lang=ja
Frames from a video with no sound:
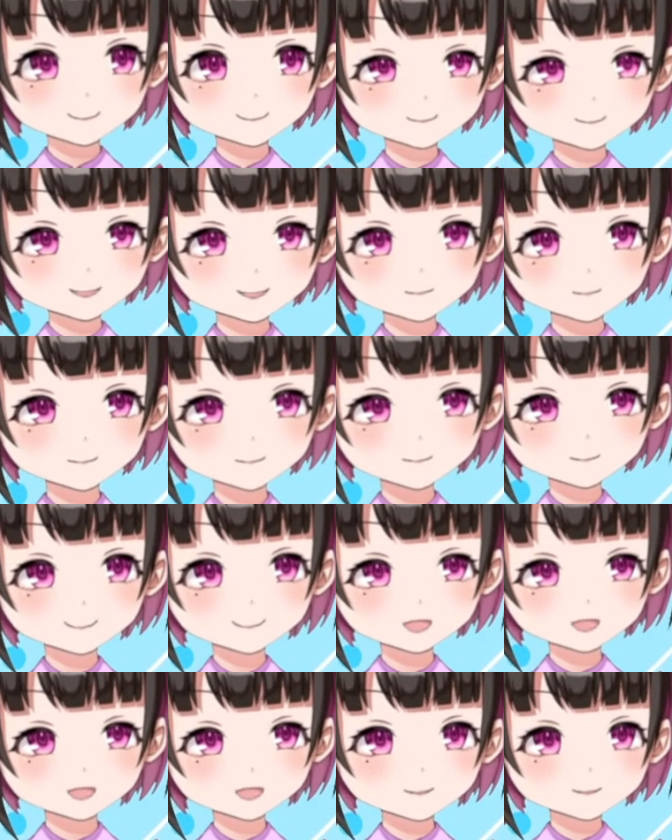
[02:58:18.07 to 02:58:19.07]
ています。う
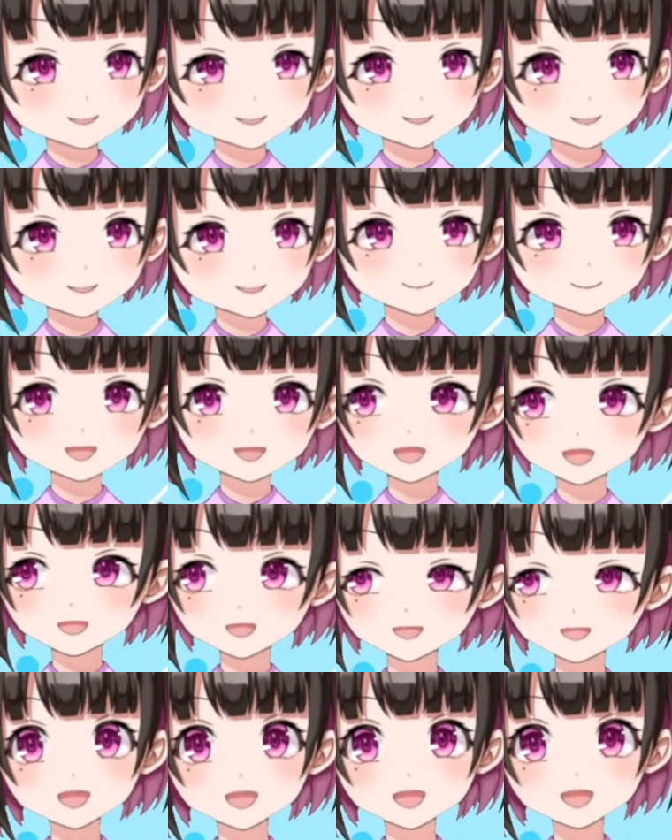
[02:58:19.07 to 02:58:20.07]
わー、ドラマだ
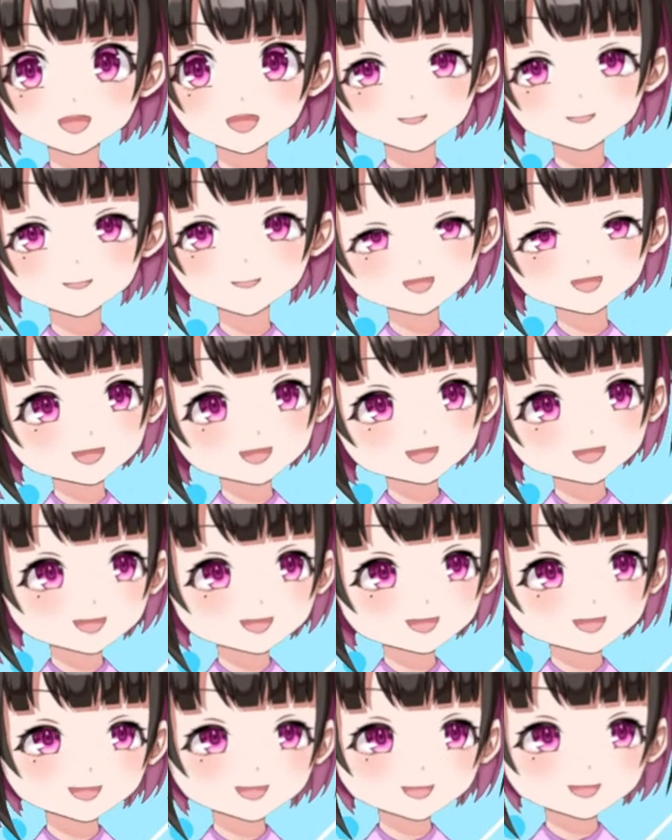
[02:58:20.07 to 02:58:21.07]

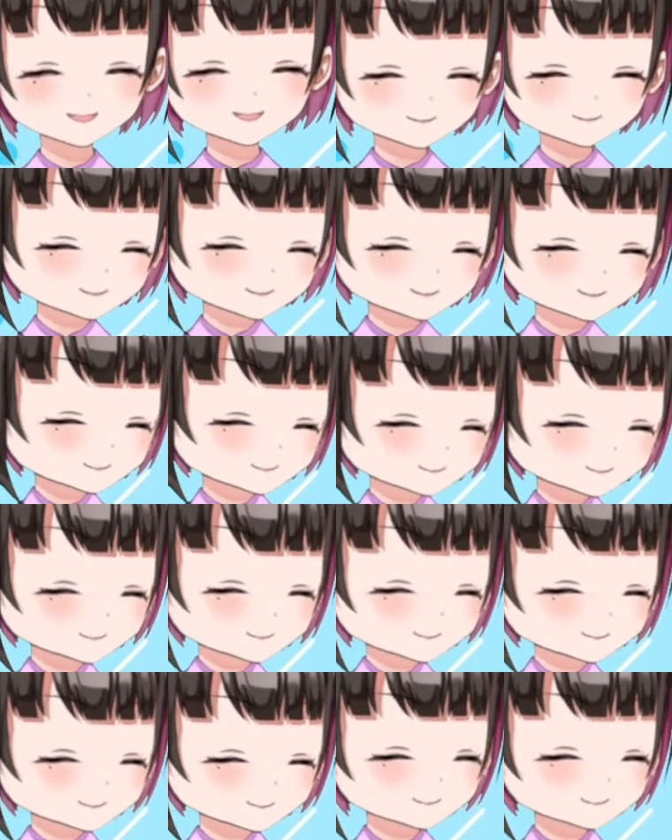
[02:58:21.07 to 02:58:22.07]
なー。ドラマだ
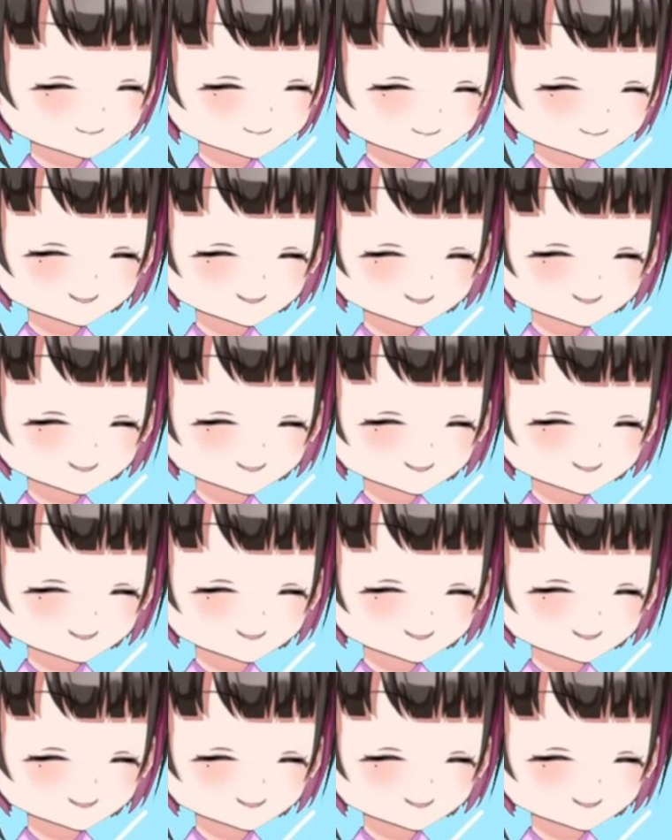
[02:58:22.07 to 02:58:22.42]
なー。